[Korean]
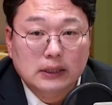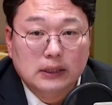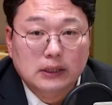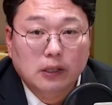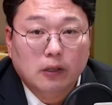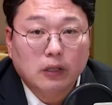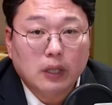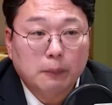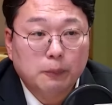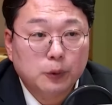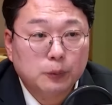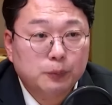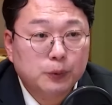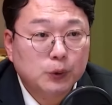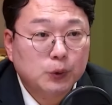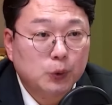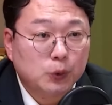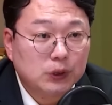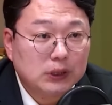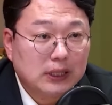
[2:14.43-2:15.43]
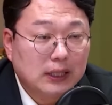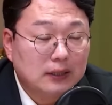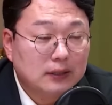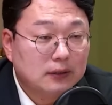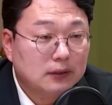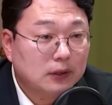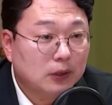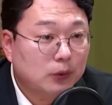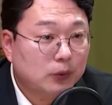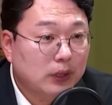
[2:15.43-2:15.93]
지역의 풀뿌리 조직
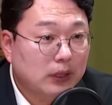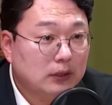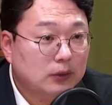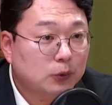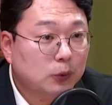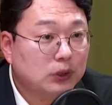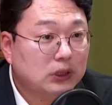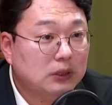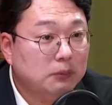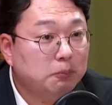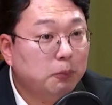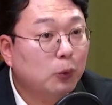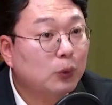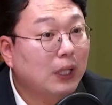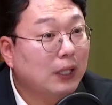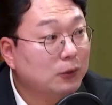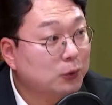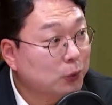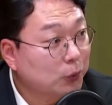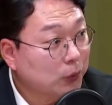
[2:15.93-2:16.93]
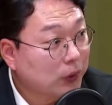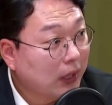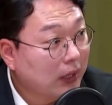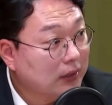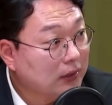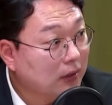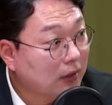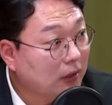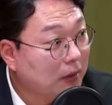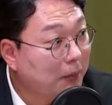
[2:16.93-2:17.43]
같은 경우에는 또 진보당
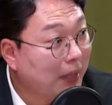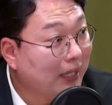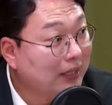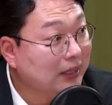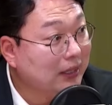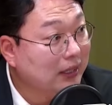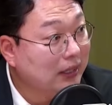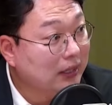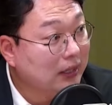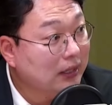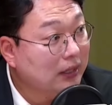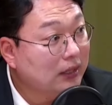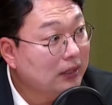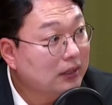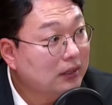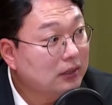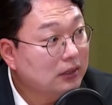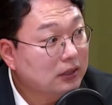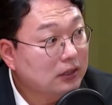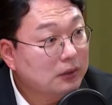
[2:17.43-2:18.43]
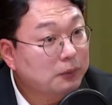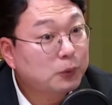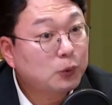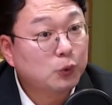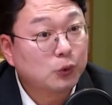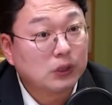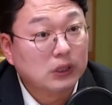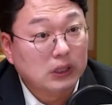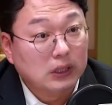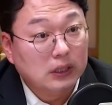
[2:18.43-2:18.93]
쪽에서 많이
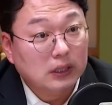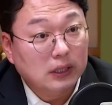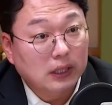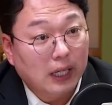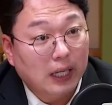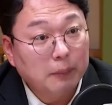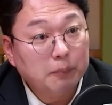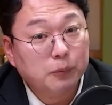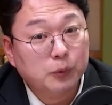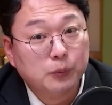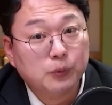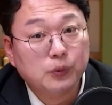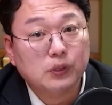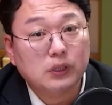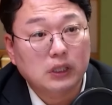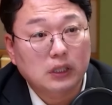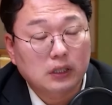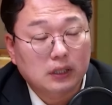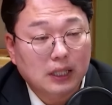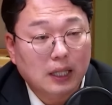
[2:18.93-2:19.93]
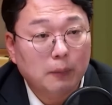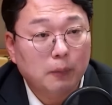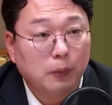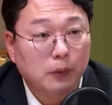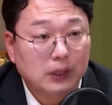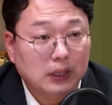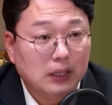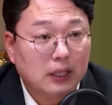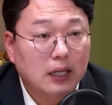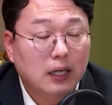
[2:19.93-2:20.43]
흡수를 한 부분도 있다
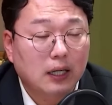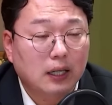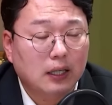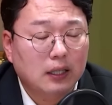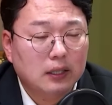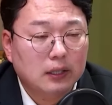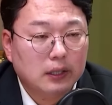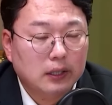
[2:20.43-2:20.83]
보니까